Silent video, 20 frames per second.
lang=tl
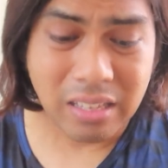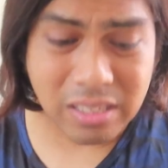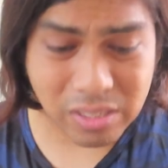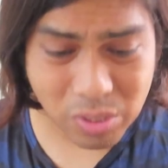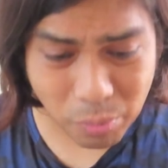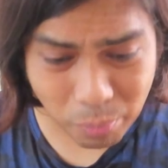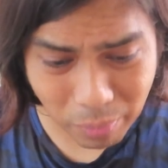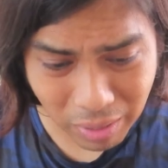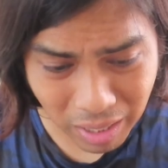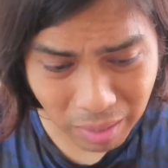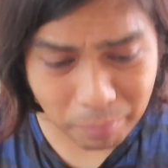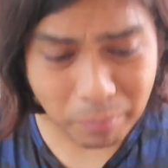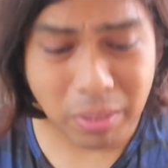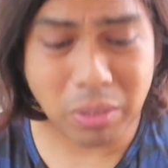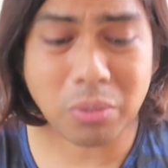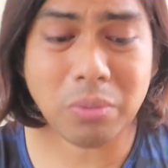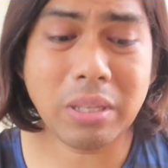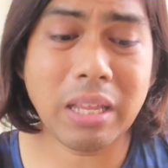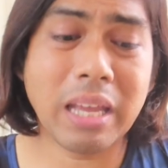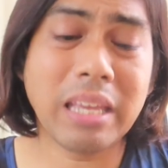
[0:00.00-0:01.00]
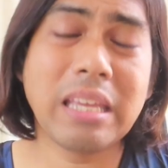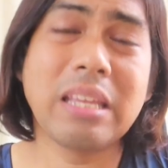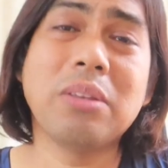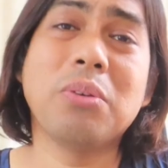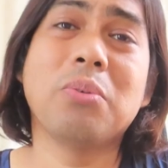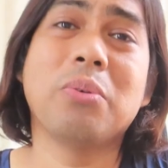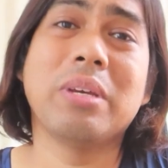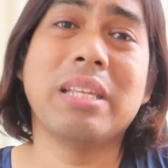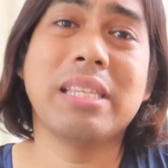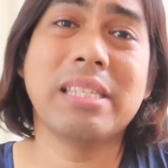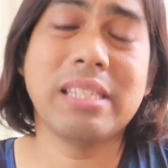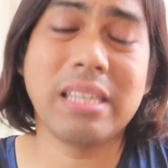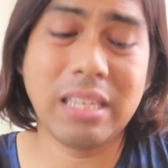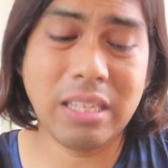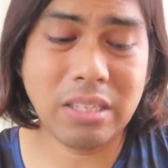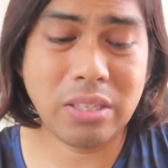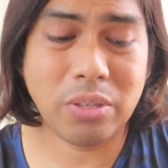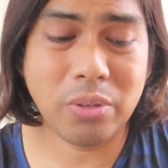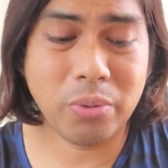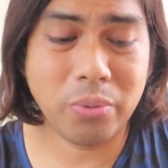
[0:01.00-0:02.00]
So, para patunayan ko rin sa
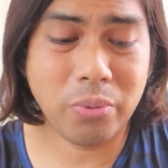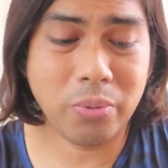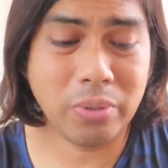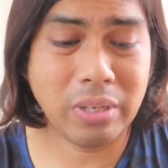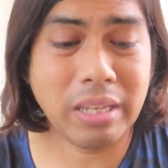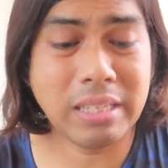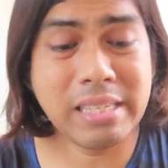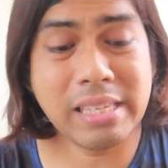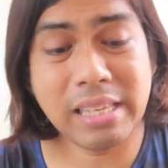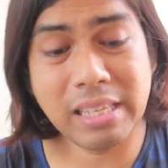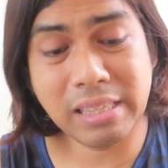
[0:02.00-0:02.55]
inyo na